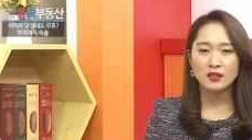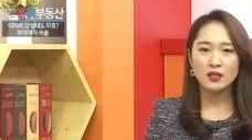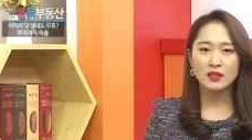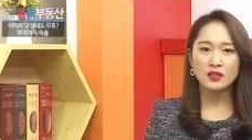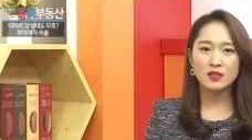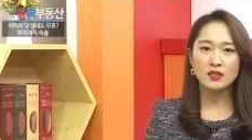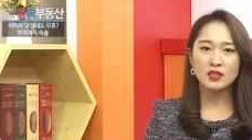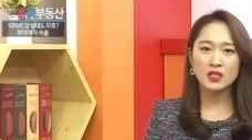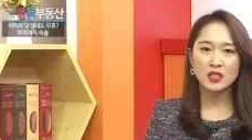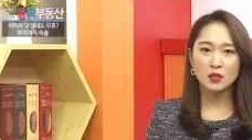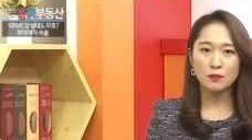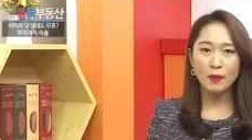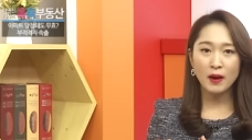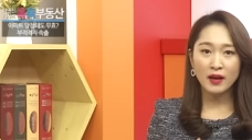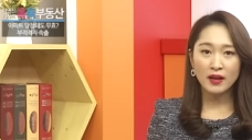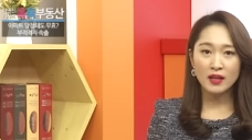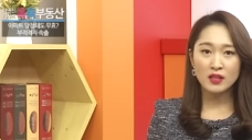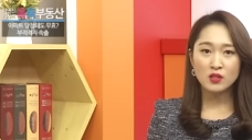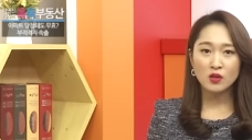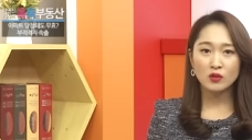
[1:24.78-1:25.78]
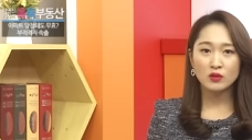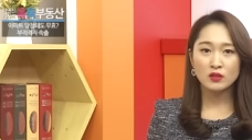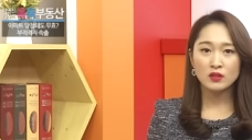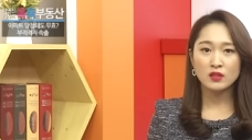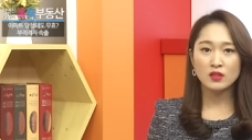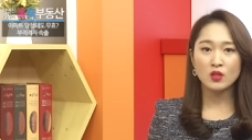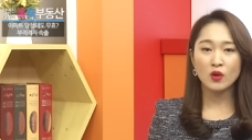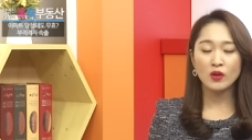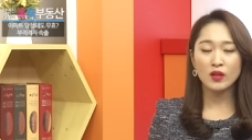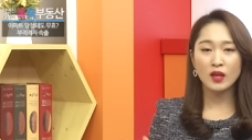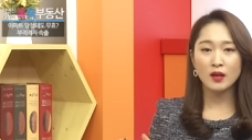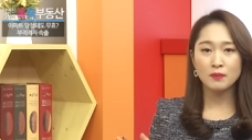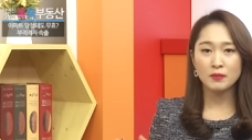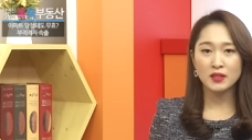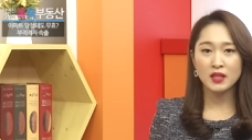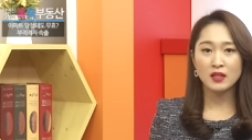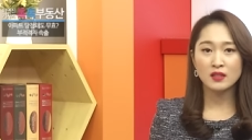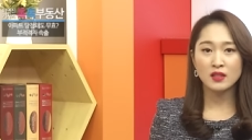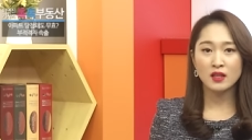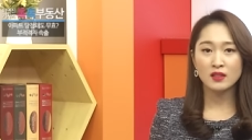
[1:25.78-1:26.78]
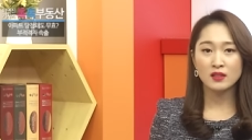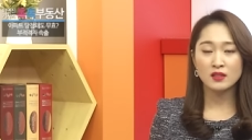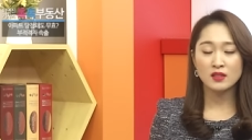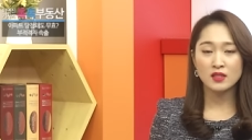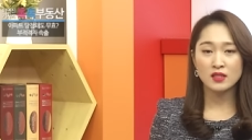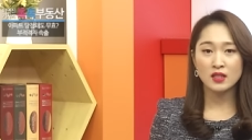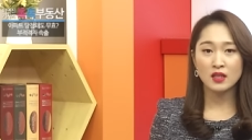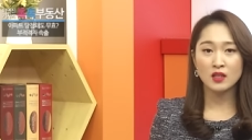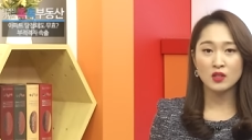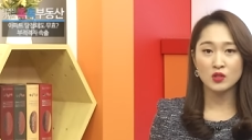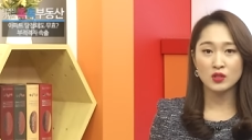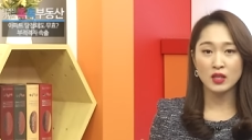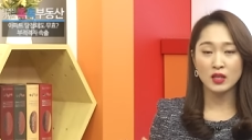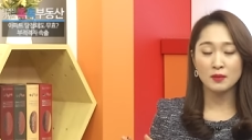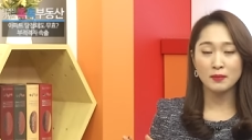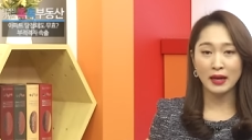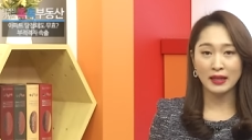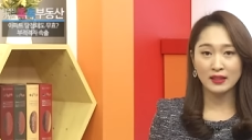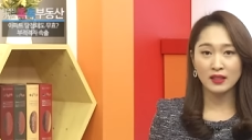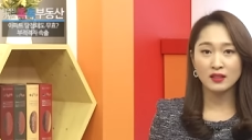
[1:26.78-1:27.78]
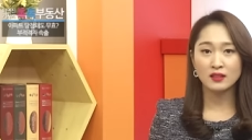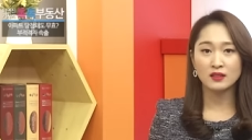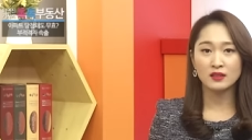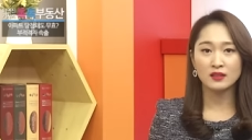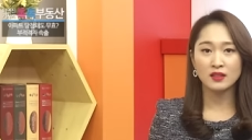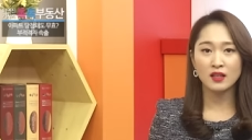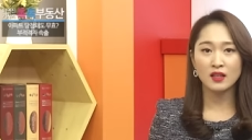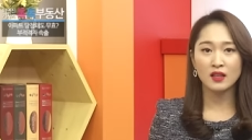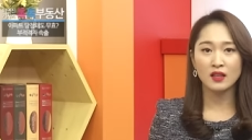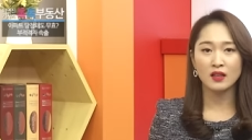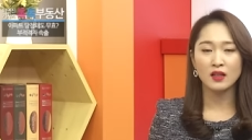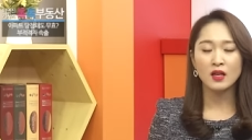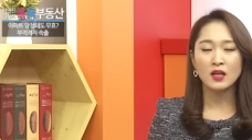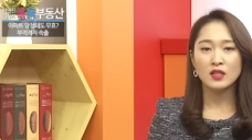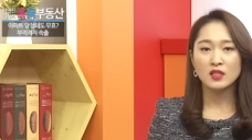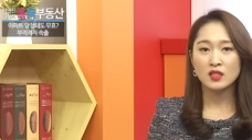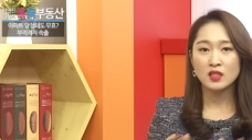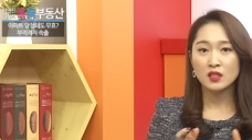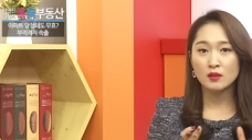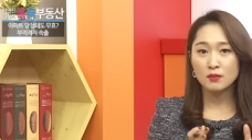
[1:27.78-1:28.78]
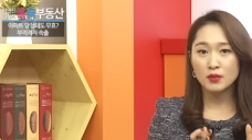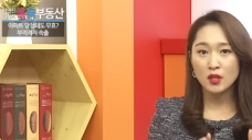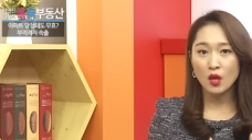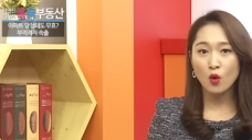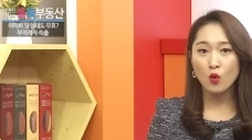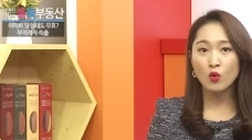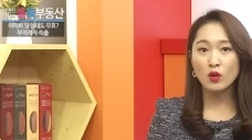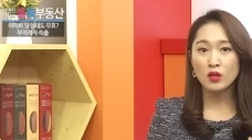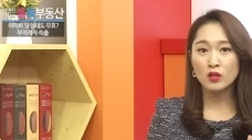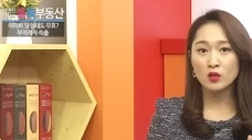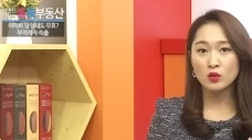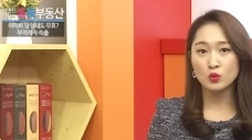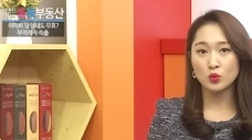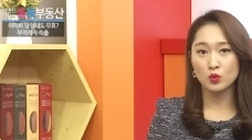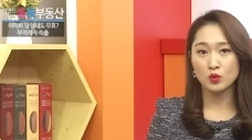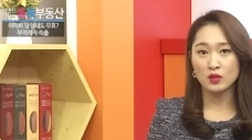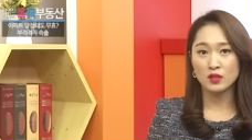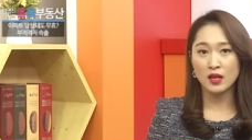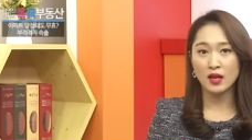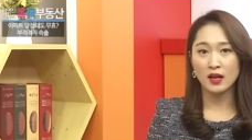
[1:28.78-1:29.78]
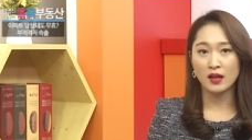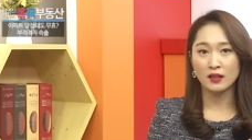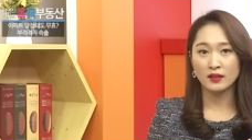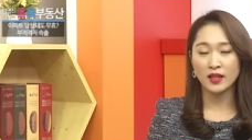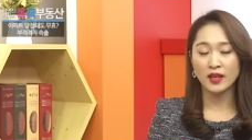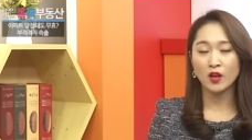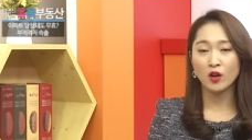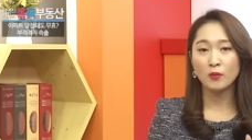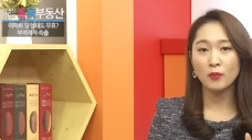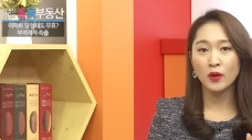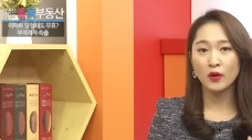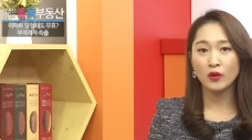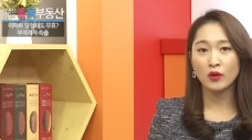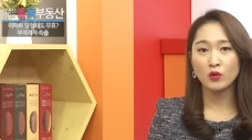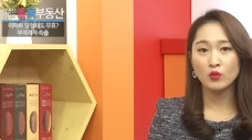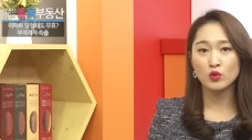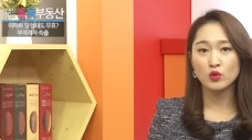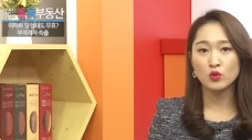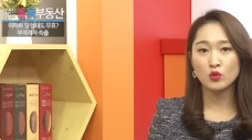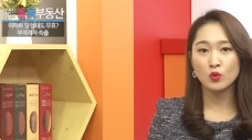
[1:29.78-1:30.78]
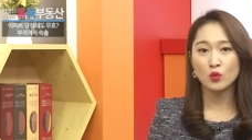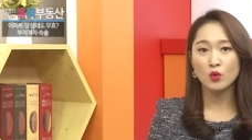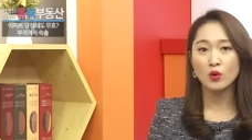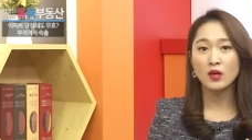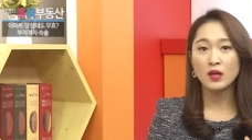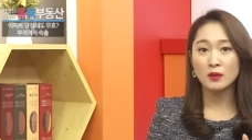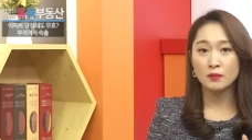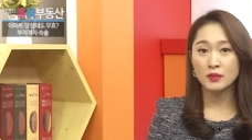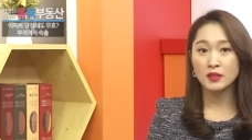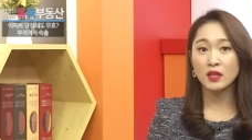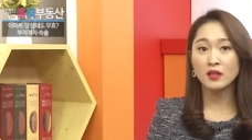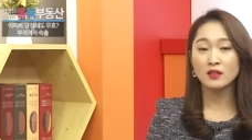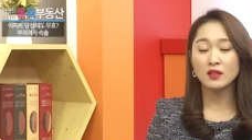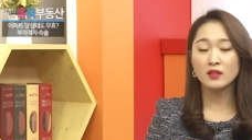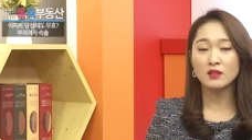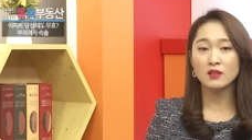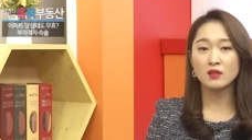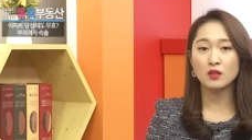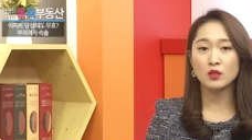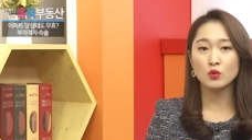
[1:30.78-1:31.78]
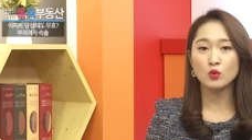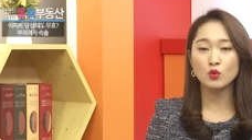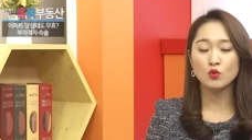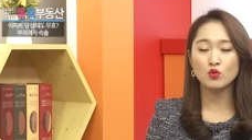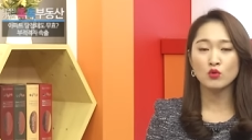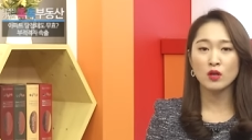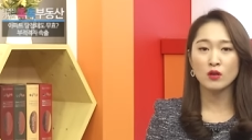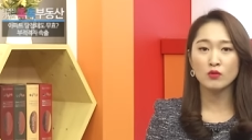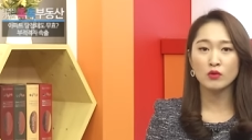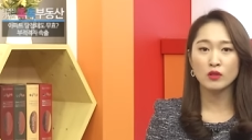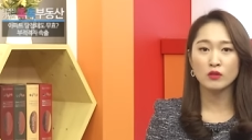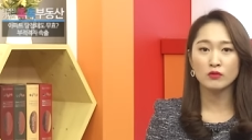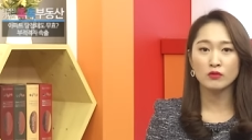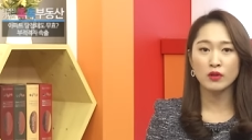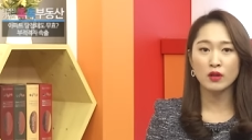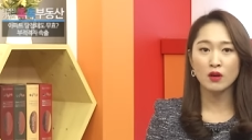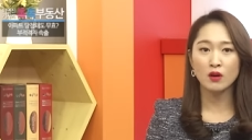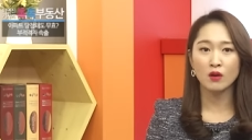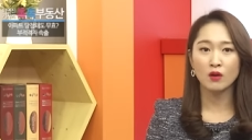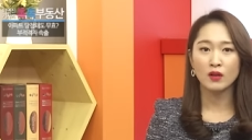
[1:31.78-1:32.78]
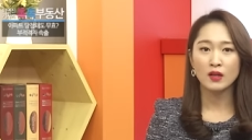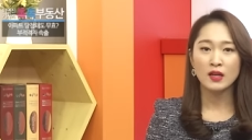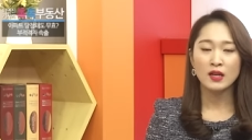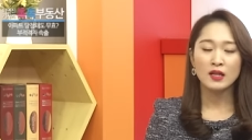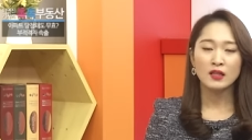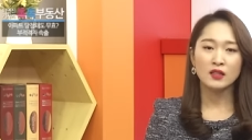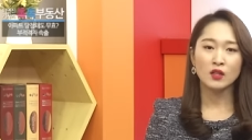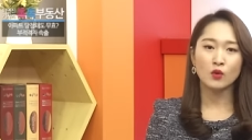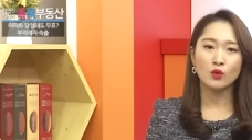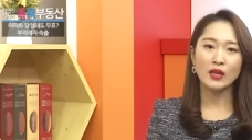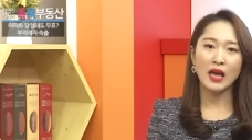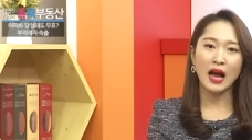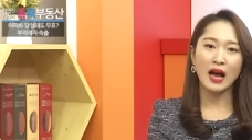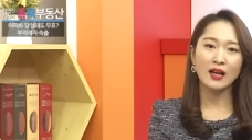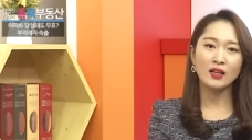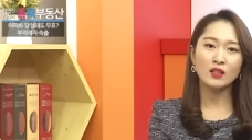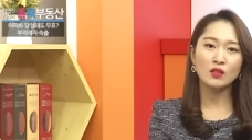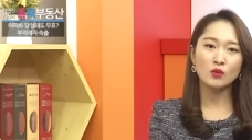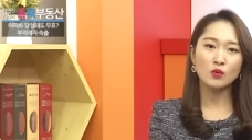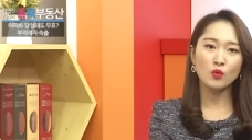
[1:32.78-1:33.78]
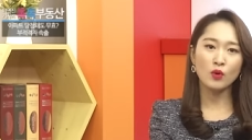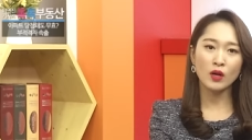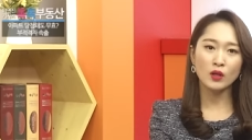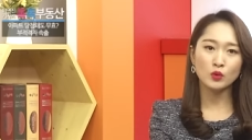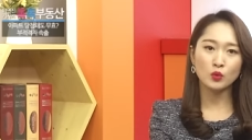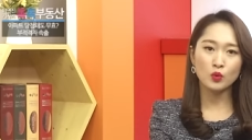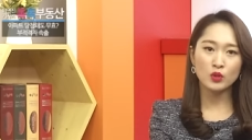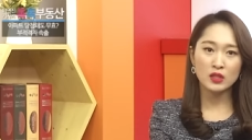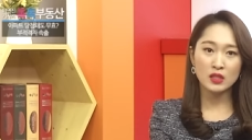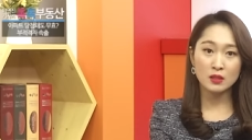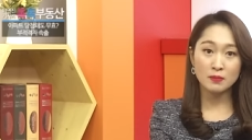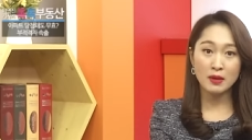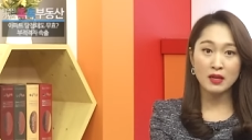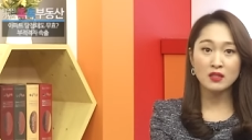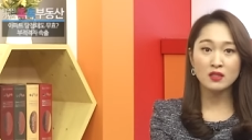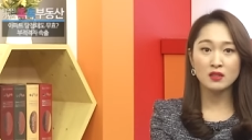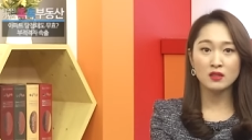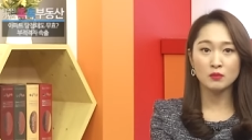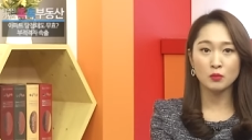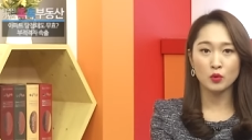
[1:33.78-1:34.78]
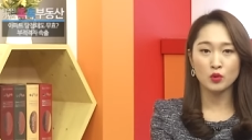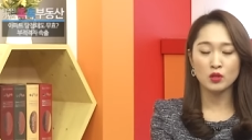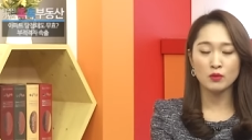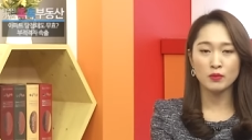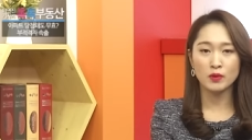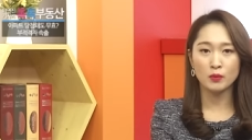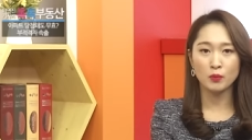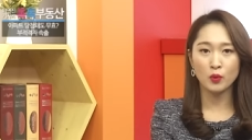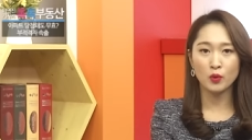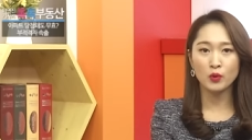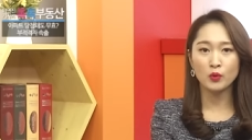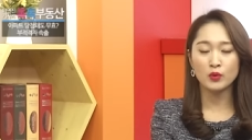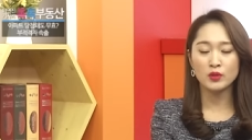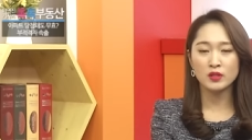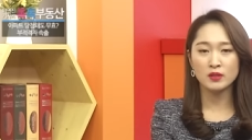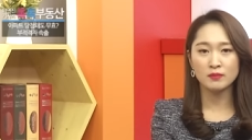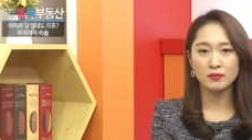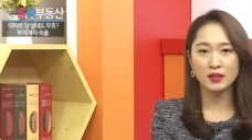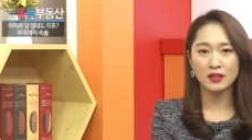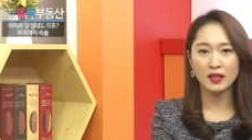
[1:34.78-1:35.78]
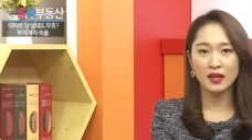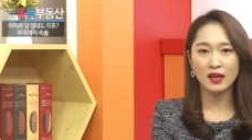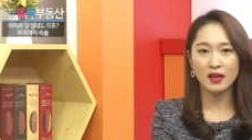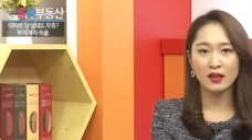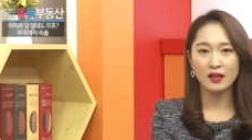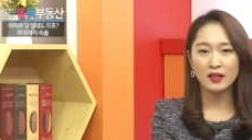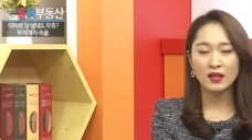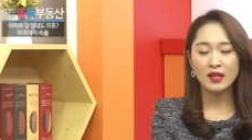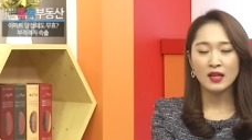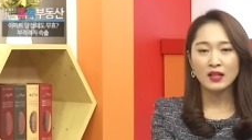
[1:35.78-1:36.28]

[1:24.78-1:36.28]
사실 지방에서는 청약 미달단지가 굉장히 많았는데 지금 서울에서조차 대형 평형 위주로 미달 단지들이 속출하고 있고요. 그리고 양극화도 심해지는 모습을 보이고 있습니다.